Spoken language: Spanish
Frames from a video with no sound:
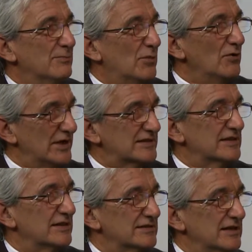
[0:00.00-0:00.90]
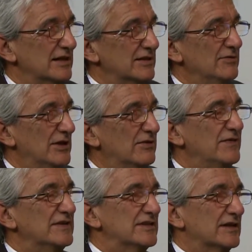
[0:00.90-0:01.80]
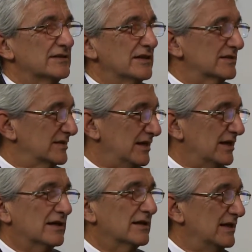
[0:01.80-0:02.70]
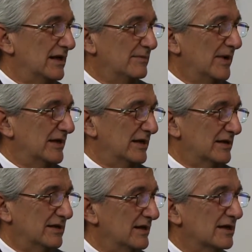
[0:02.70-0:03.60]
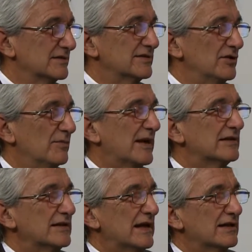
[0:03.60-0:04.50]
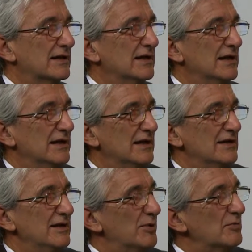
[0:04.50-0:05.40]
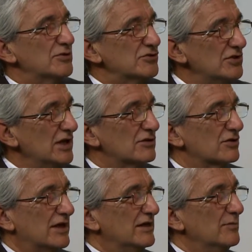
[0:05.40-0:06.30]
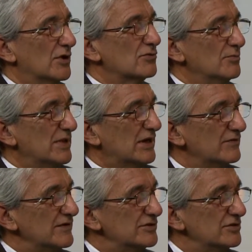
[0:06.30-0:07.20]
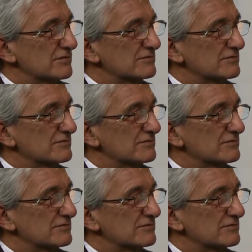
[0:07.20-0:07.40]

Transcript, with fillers: moverse, de hacer actividad física, ya sea de las maneras que han sido planteadas, ¿le proporciona al organismo algún beneficio?